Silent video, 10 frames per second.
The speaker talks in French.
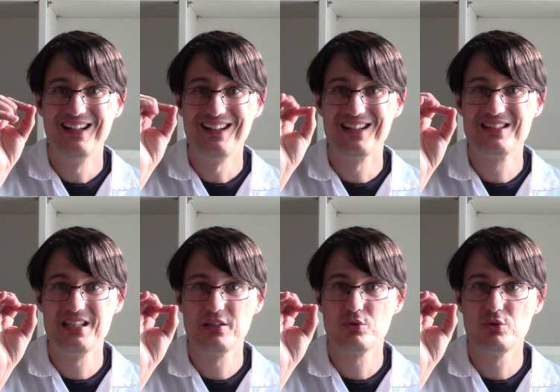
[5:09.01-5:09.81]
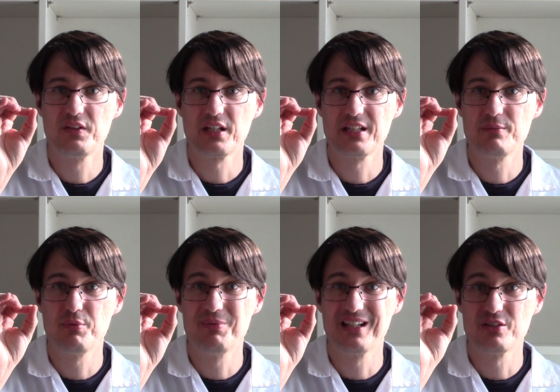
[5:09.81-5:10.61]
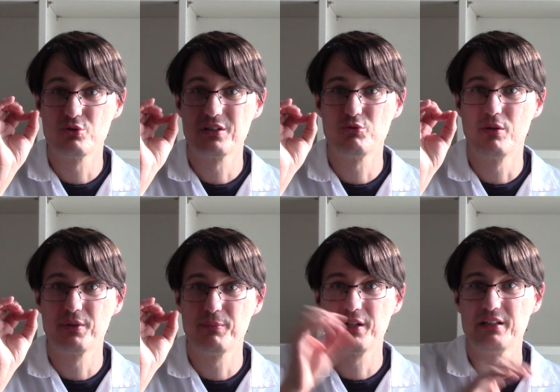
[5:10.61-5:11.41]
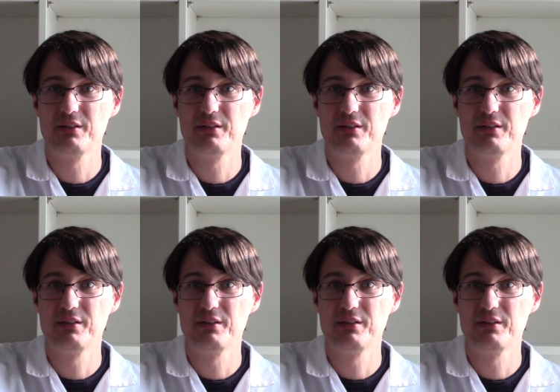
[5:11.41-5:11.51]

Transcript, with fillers: les titres de certaines publications qui sont pré